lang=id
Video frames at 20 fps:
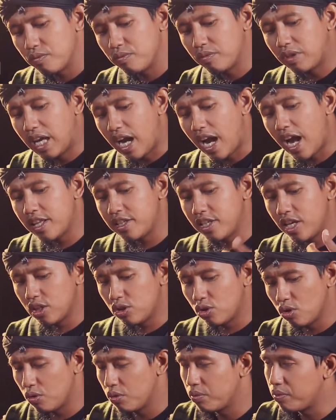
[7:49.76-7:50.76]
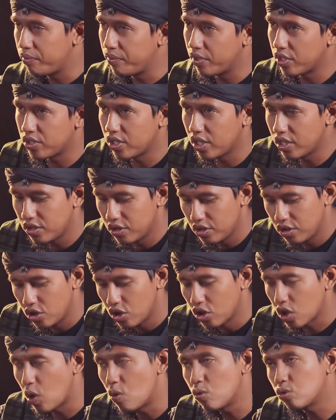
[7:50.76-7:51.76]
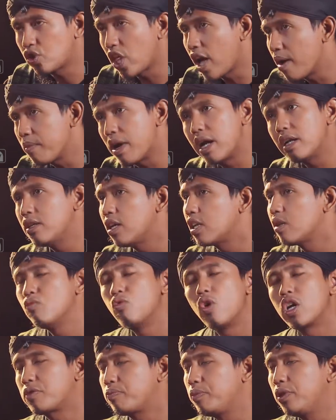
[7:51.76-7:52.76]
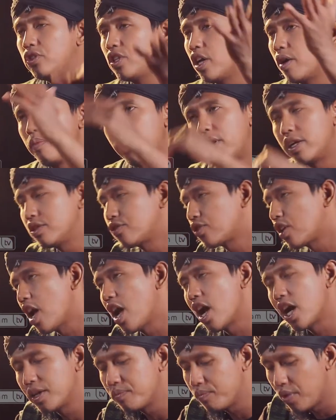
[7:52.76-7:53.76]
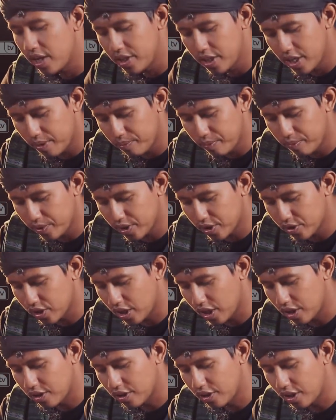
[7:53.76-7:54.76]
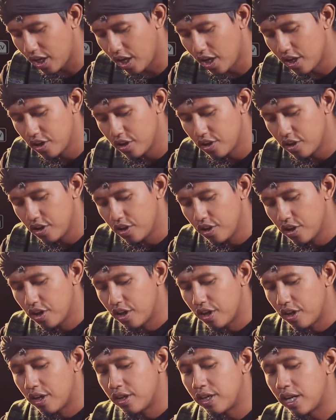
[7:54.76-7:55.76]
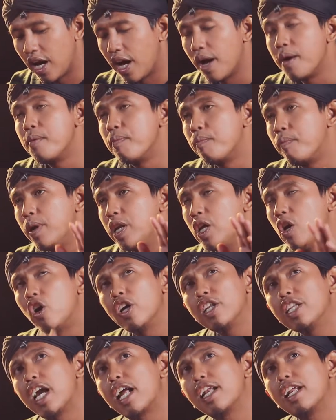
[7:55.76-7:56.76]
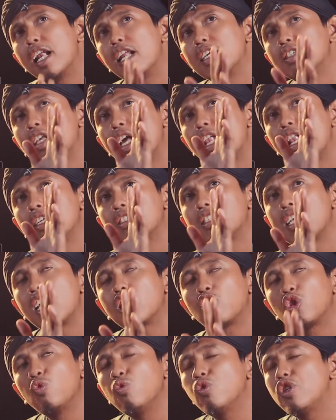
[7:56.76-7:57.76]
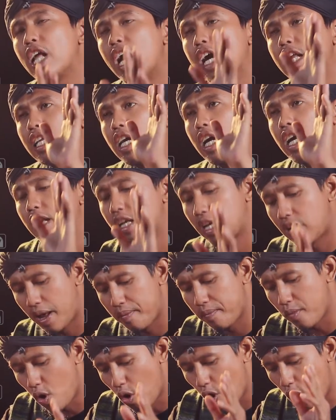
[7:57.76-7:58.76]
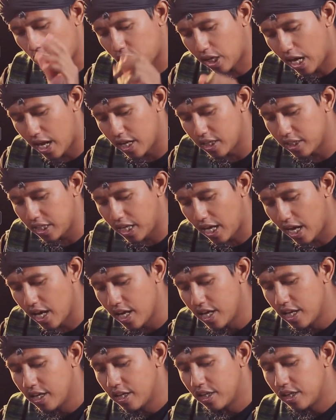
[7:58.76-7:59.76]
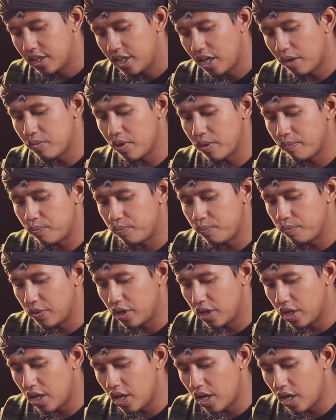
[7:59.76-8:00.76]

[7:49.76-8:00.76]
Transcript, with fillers: enggak hanya itu pemirsa. Keutamaan dari Muaz bin Jabal ini sangat banyak pemirsa, ya. Nah, beliau ini adalah salah satu dari enam orang ya yang mem, e,